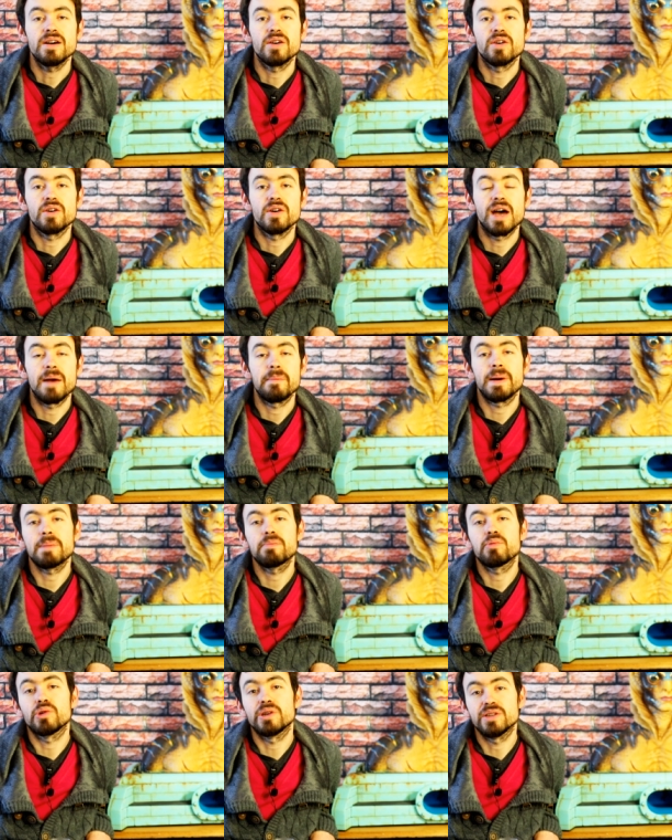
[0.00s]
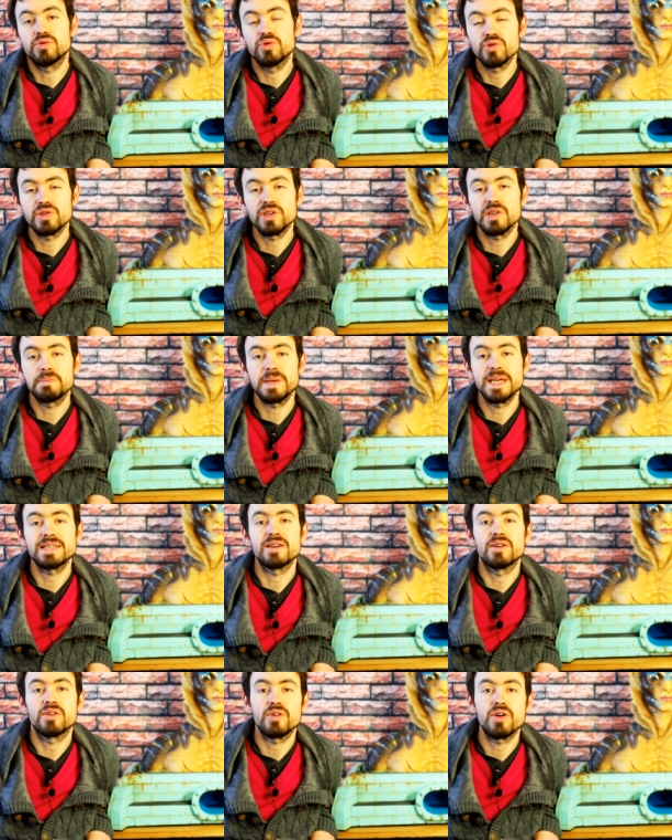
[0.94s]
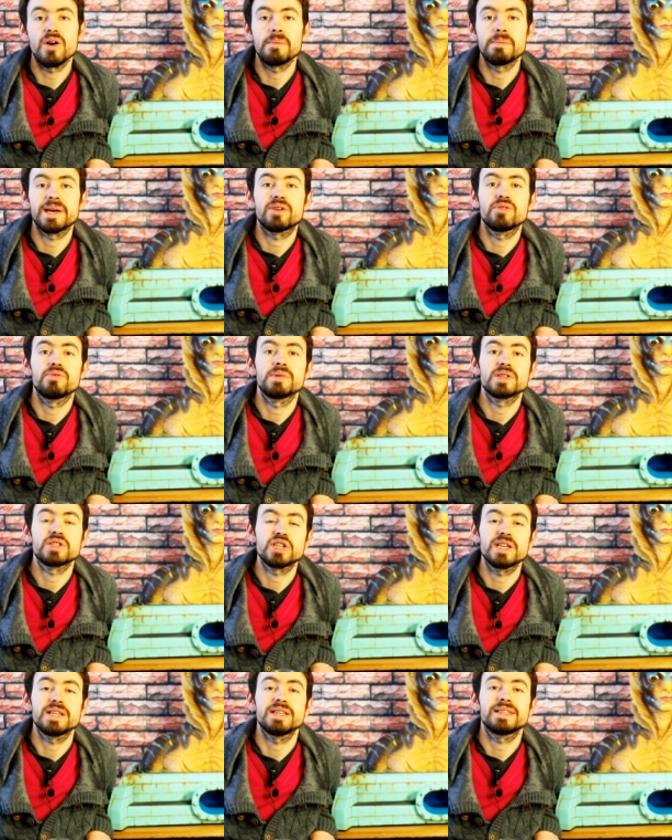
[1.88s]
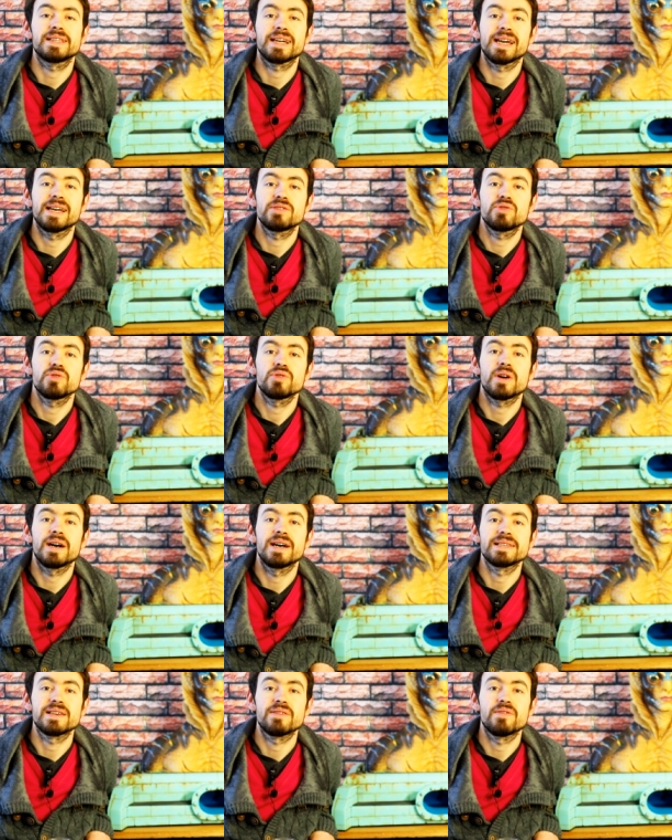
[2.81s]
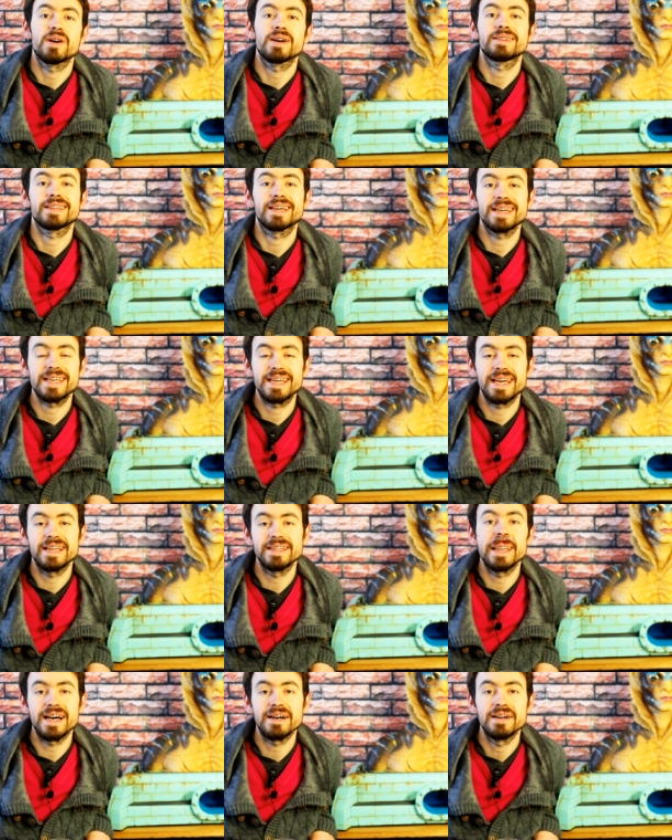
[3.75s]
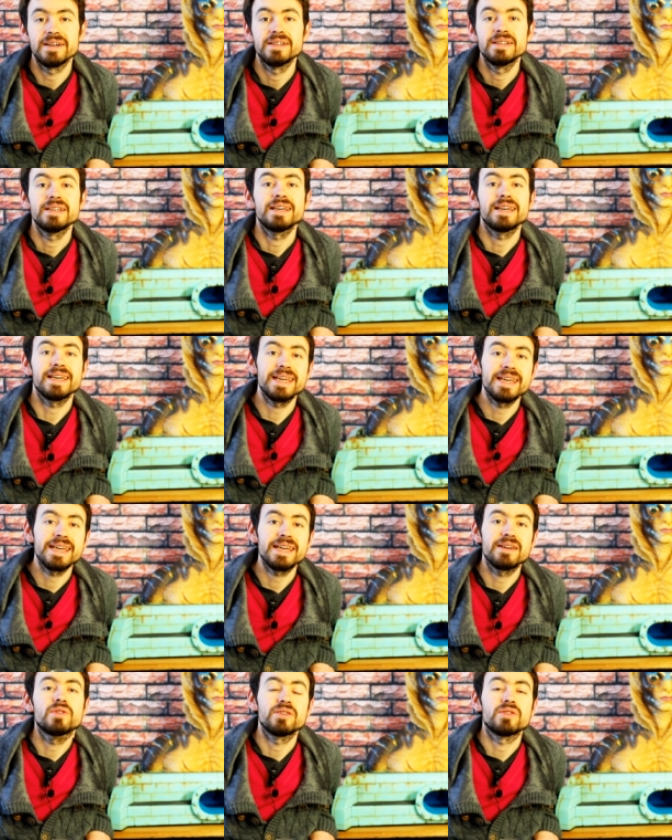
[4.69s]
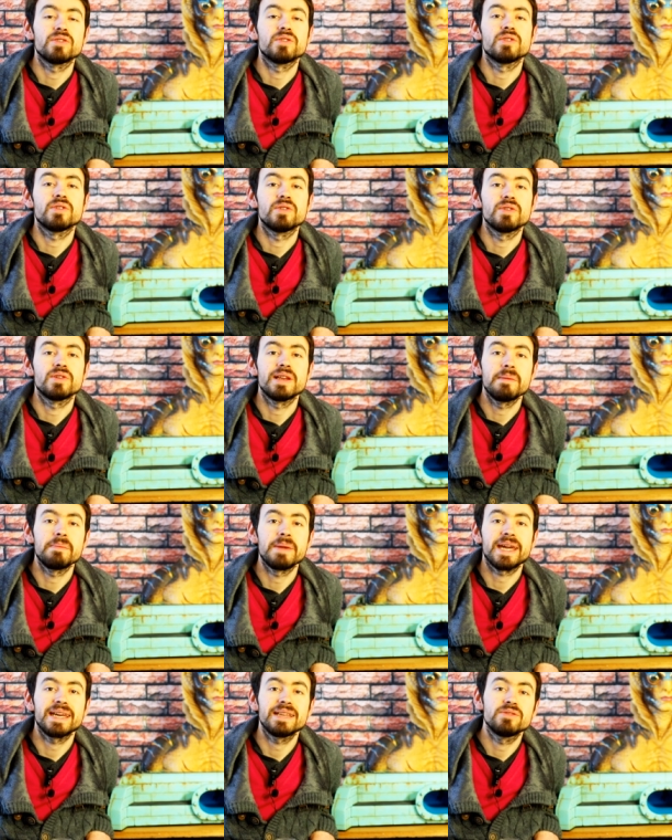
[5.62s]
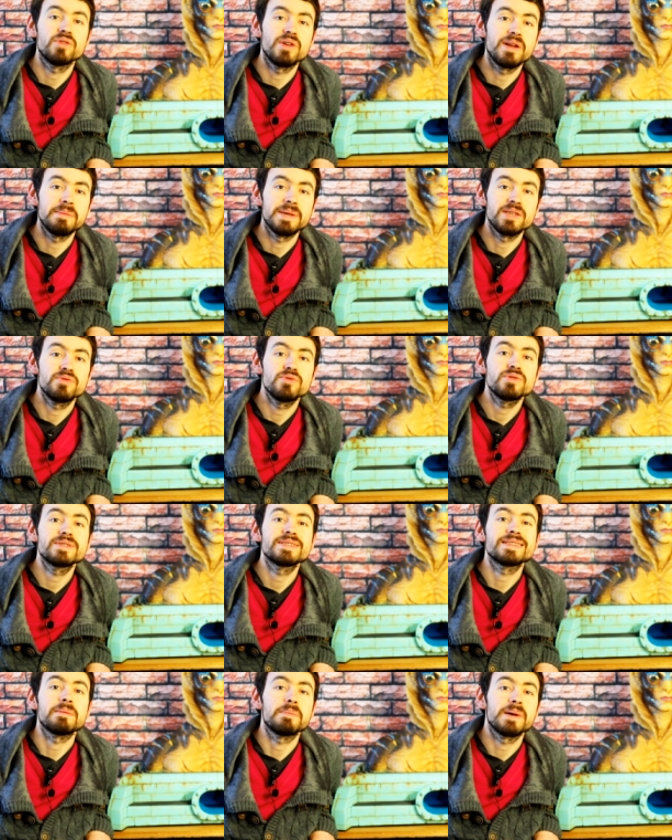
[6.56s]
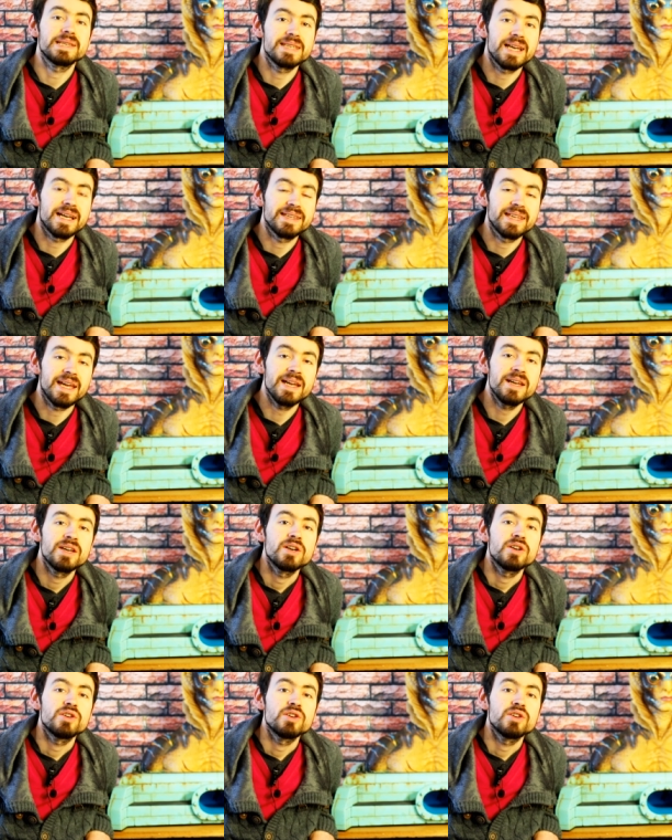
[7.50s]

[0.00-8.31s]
Euh, après pour les deux autres pièces encore en précommande chez Elite Creature, à savoir Tricana et euh, la maquette de la méduse, c'est pas certain.